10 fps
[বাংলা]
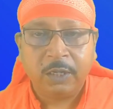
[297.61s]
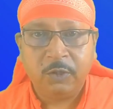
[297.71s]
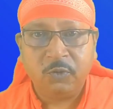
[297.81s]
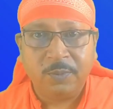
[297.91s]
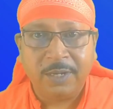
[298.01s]

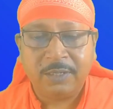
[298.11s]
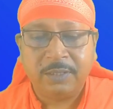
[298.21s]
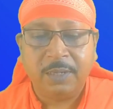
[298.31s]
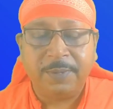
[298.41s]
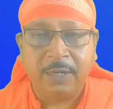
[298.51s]
কিছু
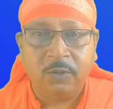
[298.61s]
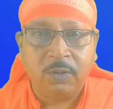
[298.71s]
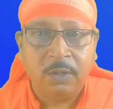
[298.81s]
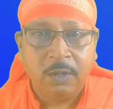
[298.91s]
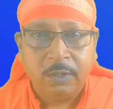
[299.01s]
মাসে ভালো
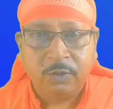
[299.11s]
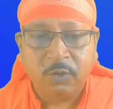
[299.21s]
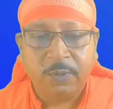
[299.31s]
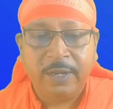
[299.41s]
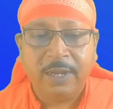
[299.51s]

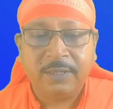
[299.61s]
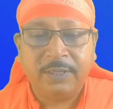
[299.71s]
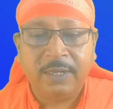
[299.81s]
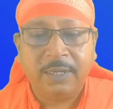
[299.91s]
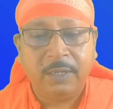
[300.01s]
সময়
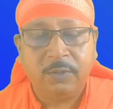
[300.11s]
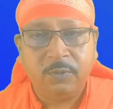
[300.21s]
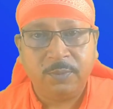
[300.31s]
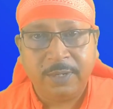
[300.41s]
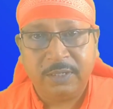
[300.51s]
আসে কিছু
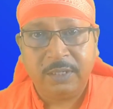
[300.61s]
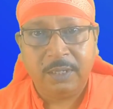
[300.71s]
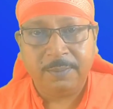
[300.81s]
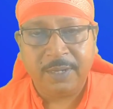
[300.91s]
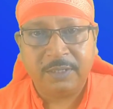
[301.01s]
মাসে
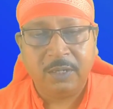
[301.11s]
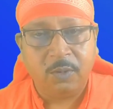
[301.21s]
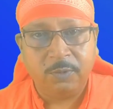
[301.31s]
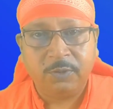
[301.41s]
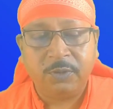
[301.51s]
মাসে
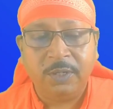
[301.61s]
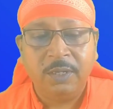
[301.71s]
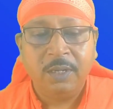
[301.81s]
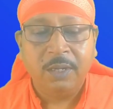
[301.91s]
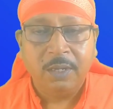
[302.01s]
অবশ্যই
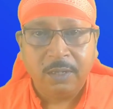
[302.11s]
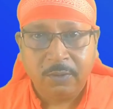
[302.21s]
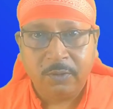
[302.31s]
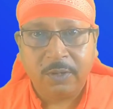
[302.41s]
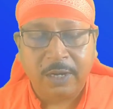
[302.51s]

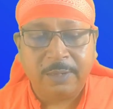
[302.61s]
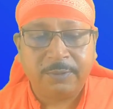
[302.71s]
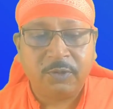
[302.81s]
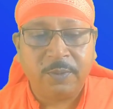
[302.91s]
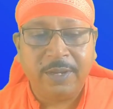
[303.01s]
কোনো খারাপ
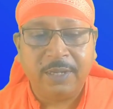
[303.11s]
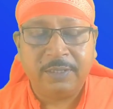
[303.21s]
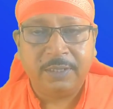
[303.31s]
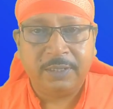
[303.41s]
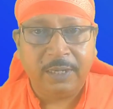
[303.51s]
সময়
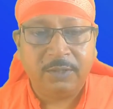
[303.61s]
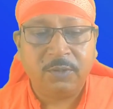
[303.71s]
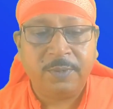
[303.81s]
আসে সেই